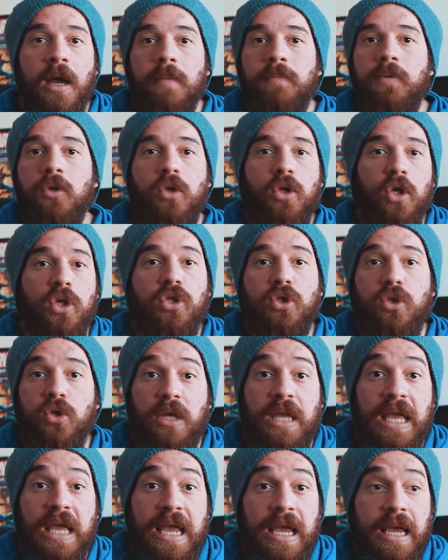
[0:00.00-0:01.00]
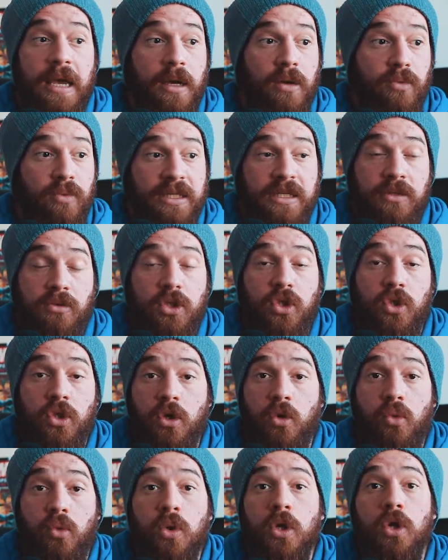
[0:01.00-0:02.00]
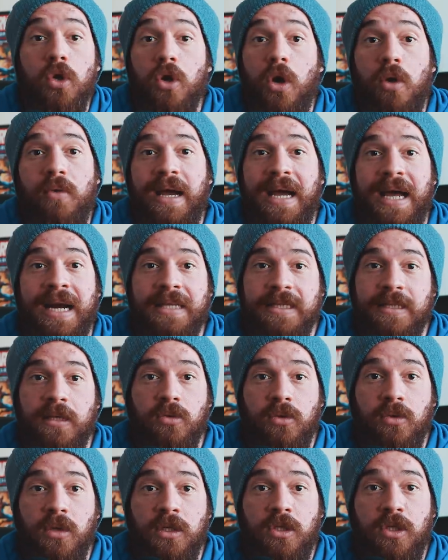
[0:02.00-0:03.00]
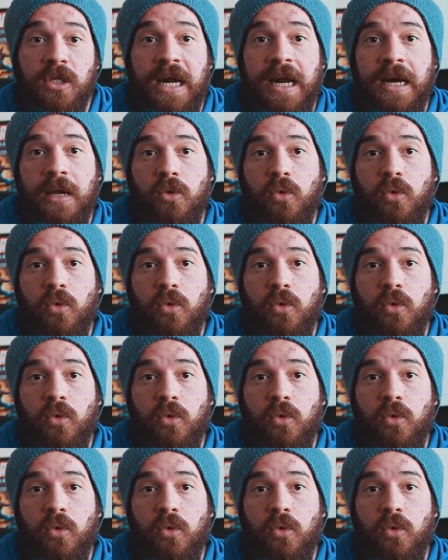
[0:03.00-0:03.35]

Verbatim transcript: piuttosto che una situazione in cui non ho una carenza nutrizionale,